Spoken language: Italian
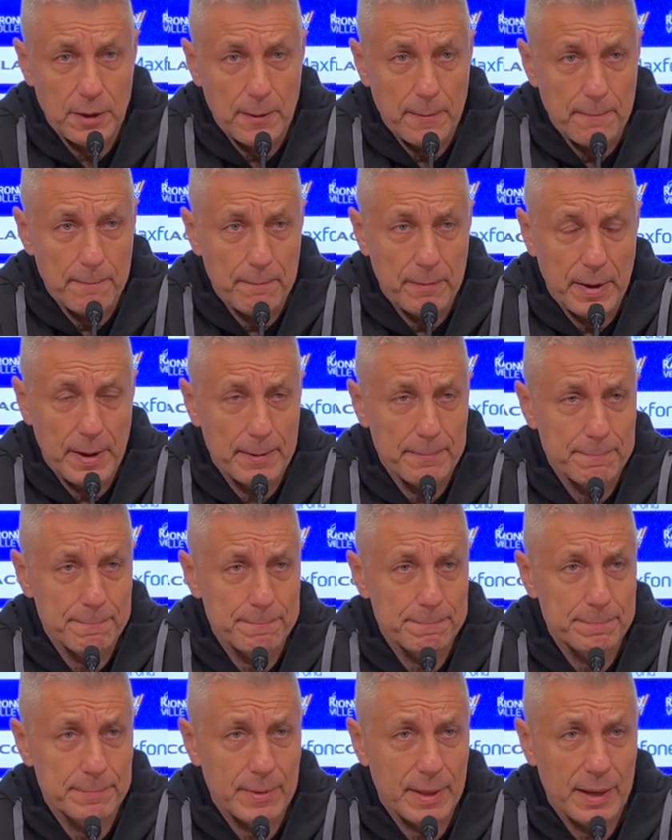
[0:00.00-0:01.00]
Ma
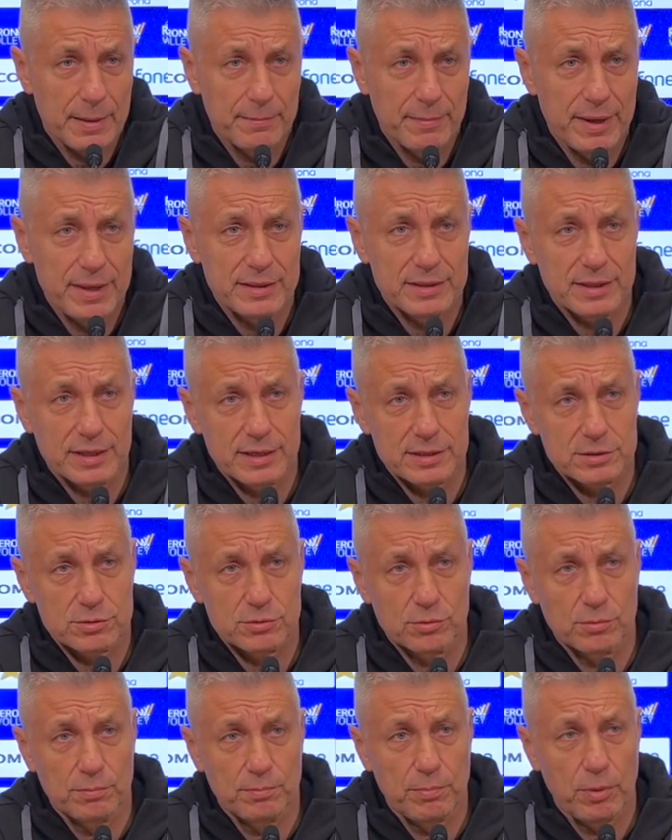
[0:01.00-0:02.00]
a me
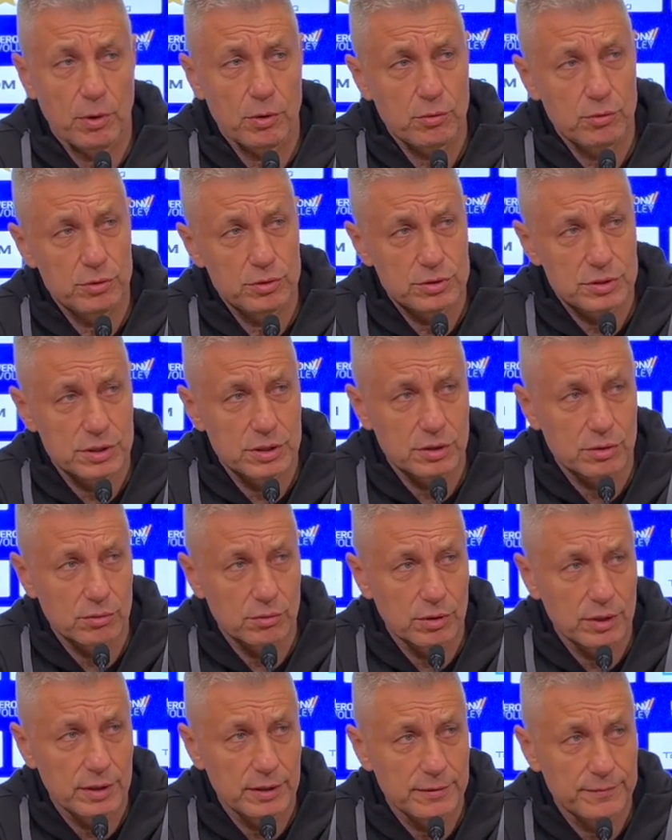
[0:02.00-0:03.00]
interessano poco i
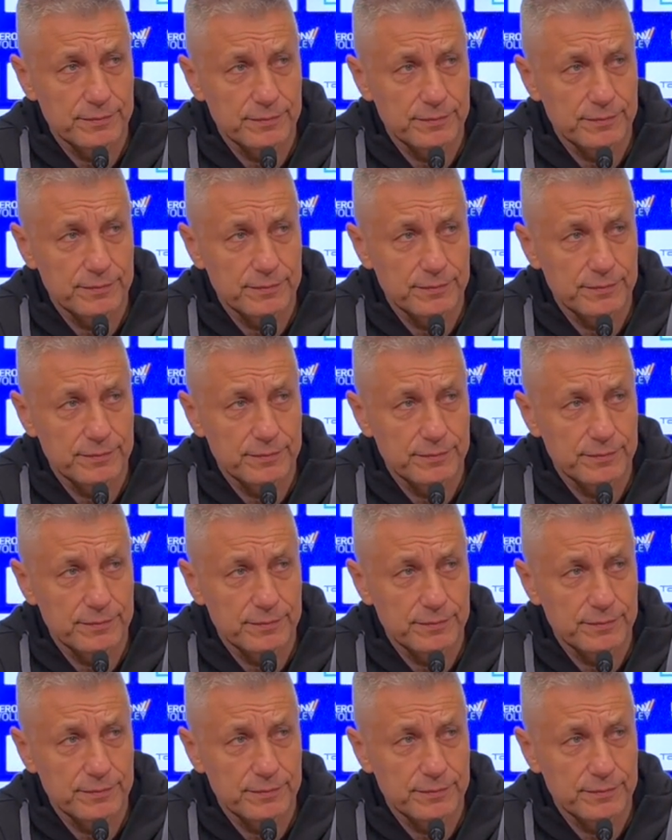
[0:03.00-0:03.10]
singoli,